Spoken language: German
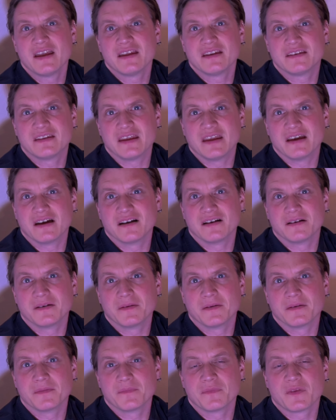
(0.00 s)

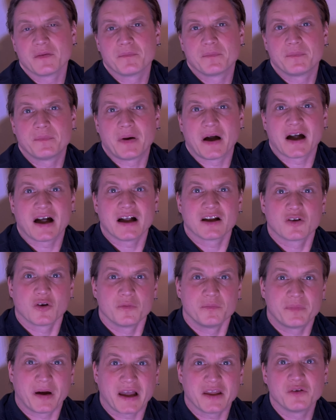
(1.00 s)
der
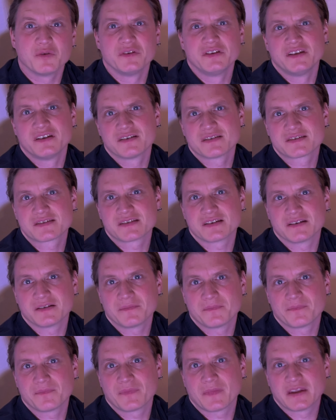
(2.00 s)
Paragon Pioneers
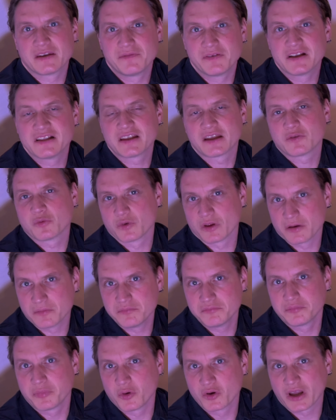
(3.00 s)
entwickelt hat oder
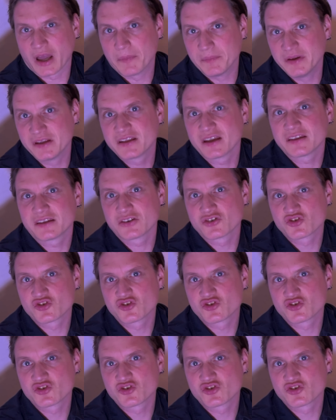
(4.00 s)
programmiert hat, das